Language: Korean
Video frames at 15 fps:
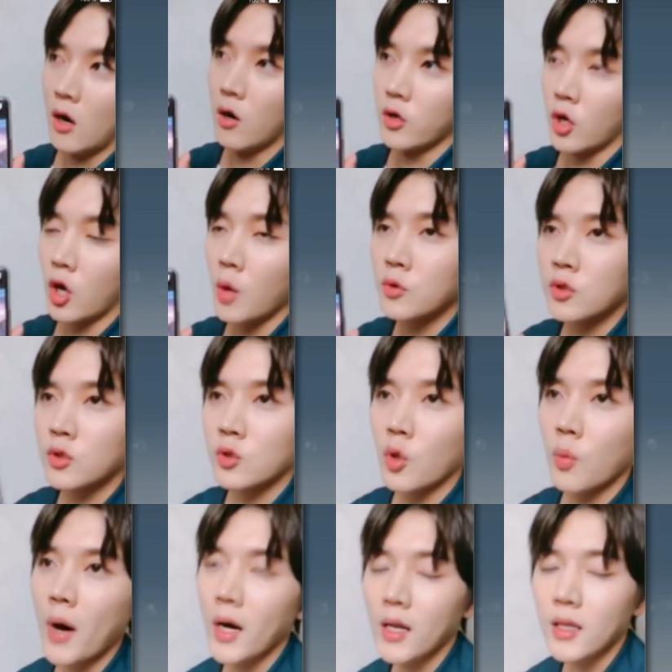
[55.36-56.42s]
어,
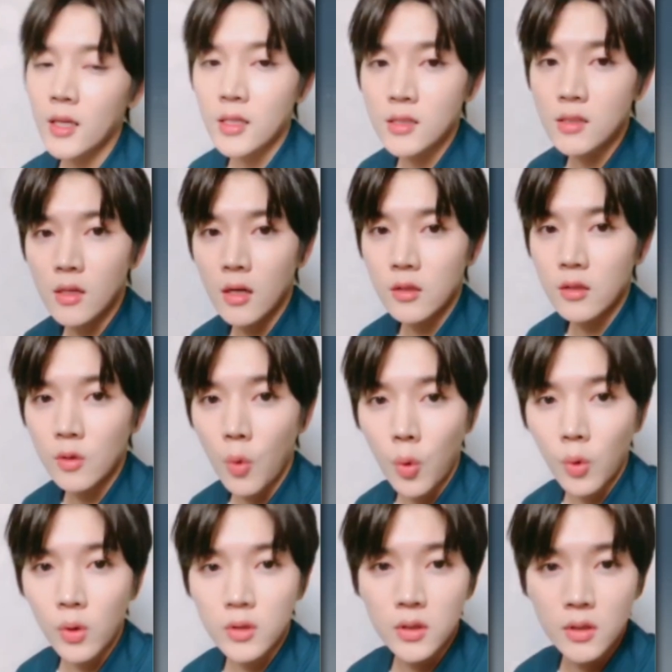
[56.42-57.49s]
여러분들도 파라다이스라는
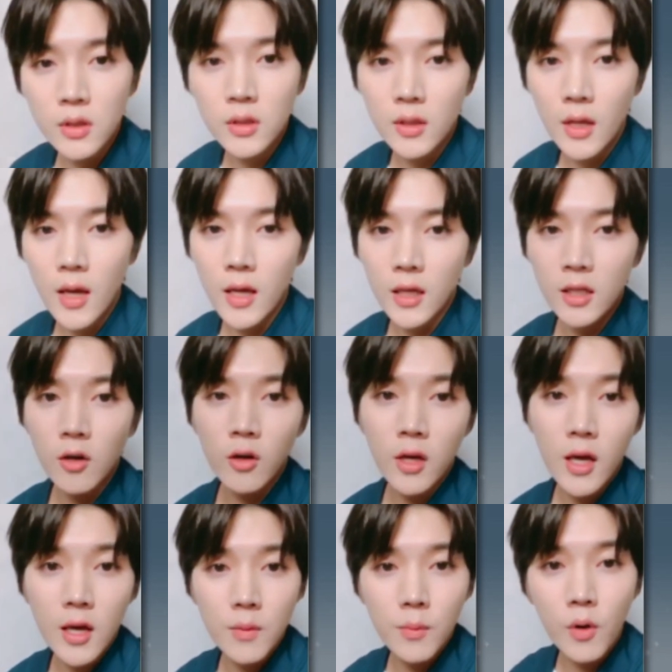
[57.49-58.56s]
곡을 들을 때
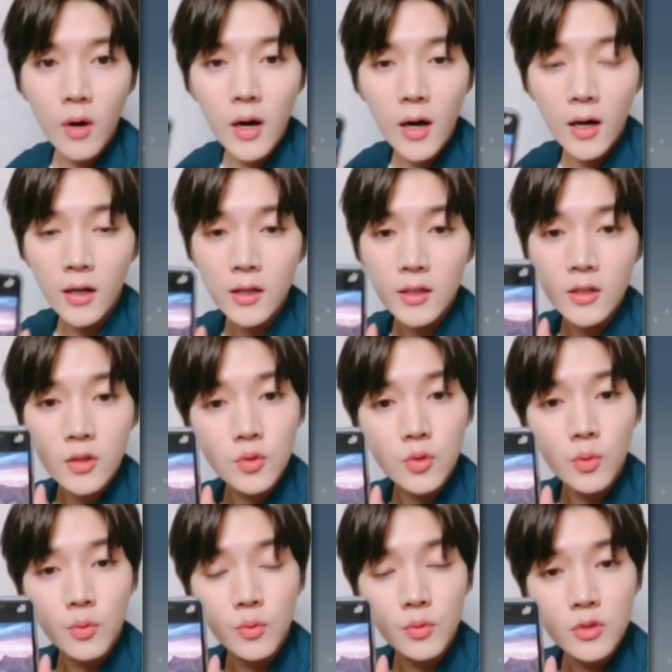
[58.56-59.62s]
이렇게 뭔가
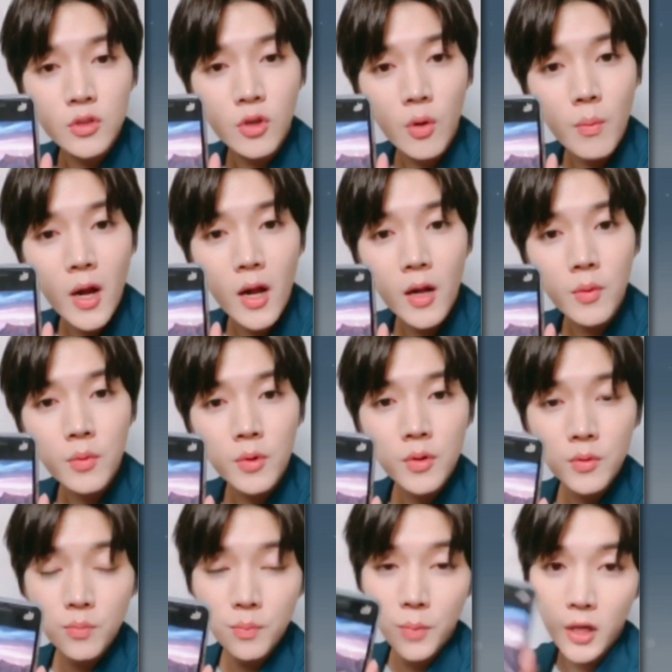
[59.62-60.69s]
좀 정말
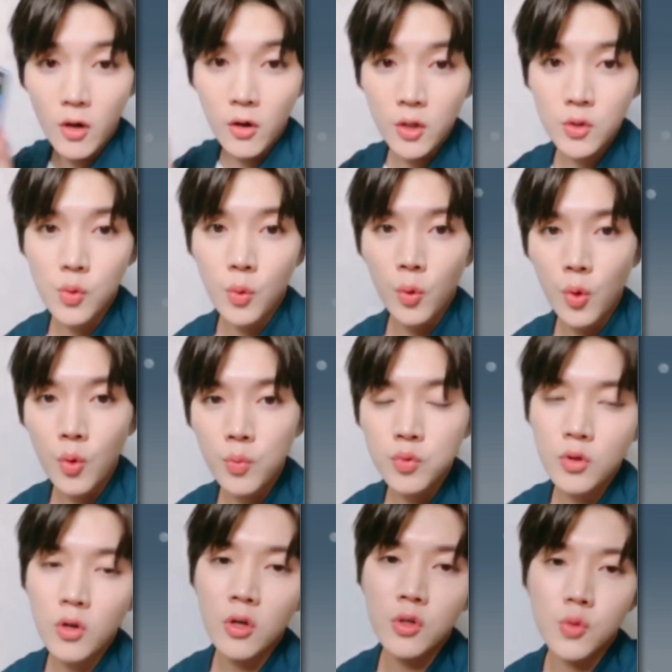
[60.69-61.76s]
배경이 좋고
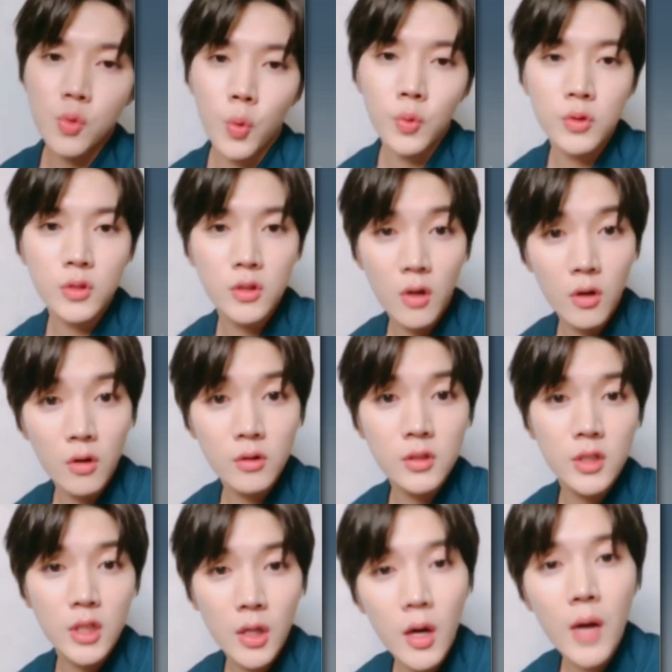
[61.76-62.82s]
풍경이 좋은
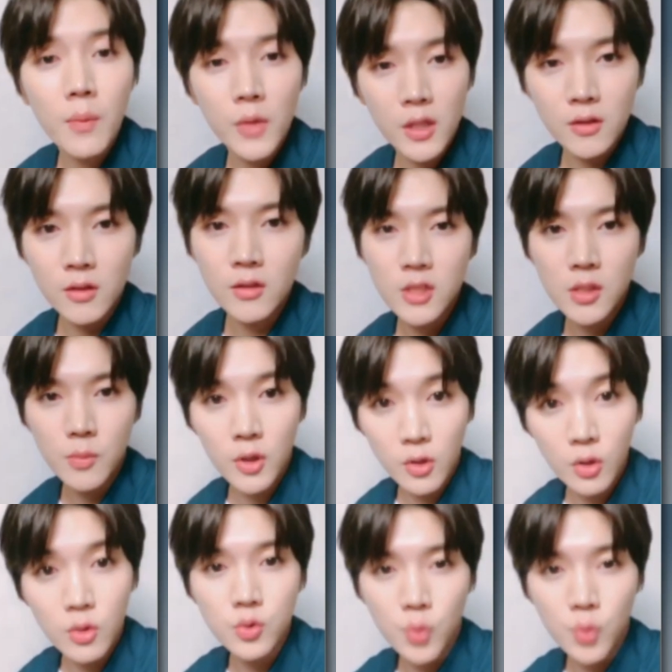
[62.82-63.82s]
그런 그림과 함께 들으시면 더